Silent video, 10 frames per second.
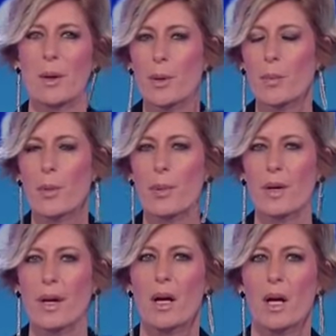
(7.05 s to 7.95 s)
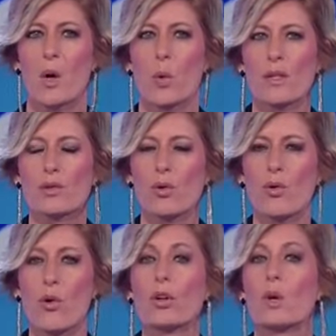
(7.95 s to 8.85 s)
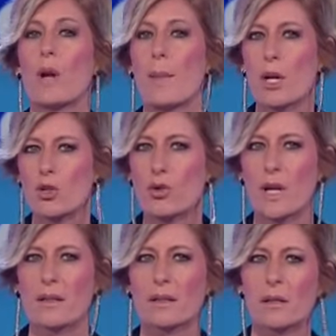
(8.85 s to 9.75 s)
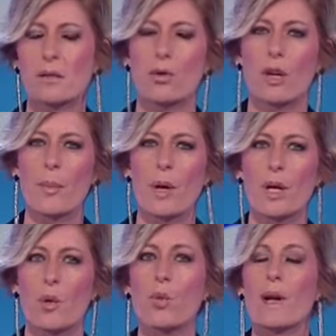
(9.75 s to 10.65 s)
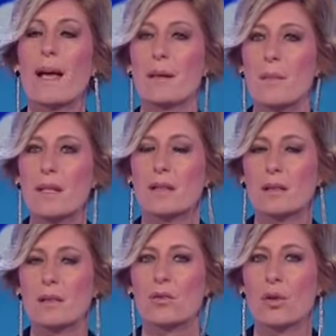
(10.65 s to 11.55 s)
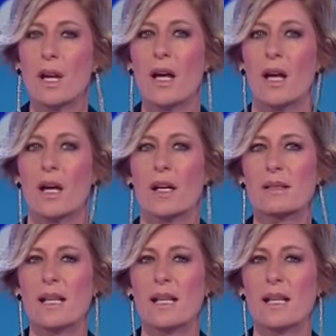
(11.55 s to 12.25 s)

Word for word: ma proprio per questo occorre una maggiore attenzione per un'alimentazione eh,